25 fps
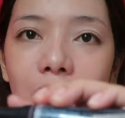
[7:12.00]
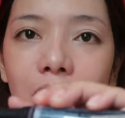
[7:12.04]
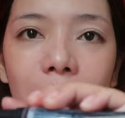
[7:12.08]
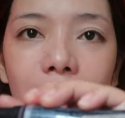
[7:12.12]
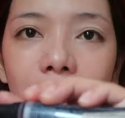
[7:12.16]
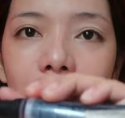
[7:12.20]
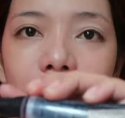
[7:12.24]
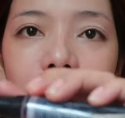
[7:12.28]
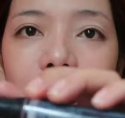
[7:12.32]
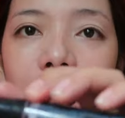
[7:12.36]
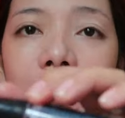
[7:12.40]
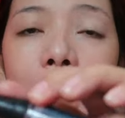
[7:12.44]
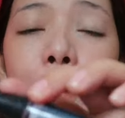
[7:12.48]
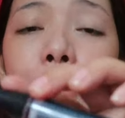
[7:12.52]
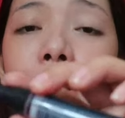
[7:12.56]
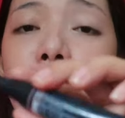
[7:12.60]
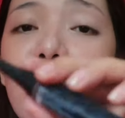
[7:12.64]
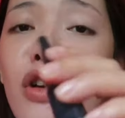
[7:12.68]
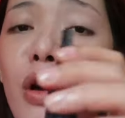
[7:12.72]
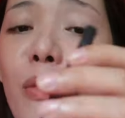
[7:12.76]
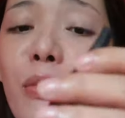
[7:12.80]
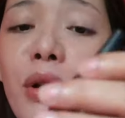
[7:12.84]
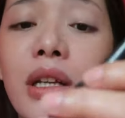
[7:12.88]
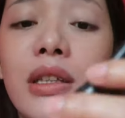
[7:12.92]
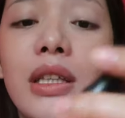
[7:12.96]
sa kagagamit.
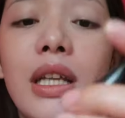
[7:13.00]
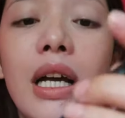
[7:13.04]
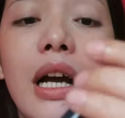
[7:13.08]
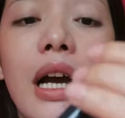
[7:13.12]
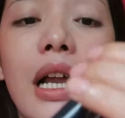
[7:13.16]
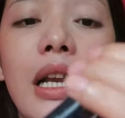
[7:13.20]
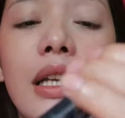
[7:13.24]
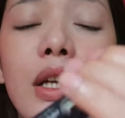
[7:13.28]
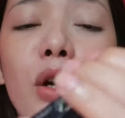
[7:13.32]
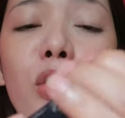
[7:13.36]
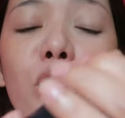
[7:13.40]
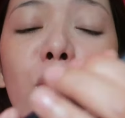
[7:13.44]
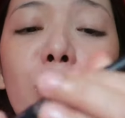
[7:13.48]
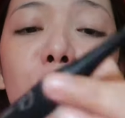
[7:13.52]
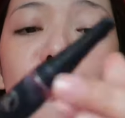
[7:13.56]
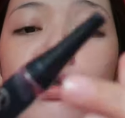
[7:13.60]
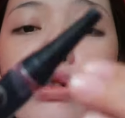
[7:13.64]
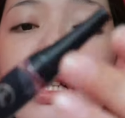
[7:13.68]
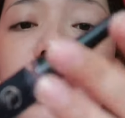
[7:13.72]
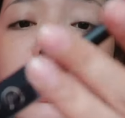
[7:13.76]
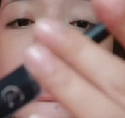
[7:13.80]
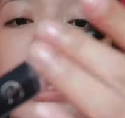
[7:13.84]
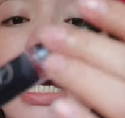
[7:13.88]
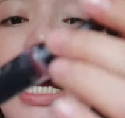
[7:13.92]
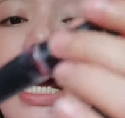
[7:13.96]
Sobrang tagal niyang
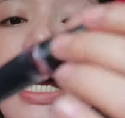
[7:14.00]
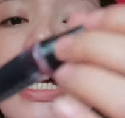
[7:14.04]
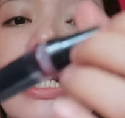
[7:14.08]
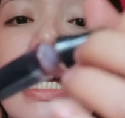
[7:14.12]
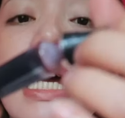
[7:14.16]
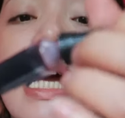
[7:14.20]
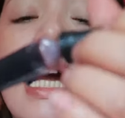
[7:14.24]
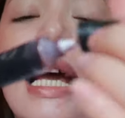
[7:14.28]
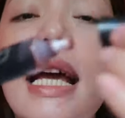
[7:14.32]
ubusin guys.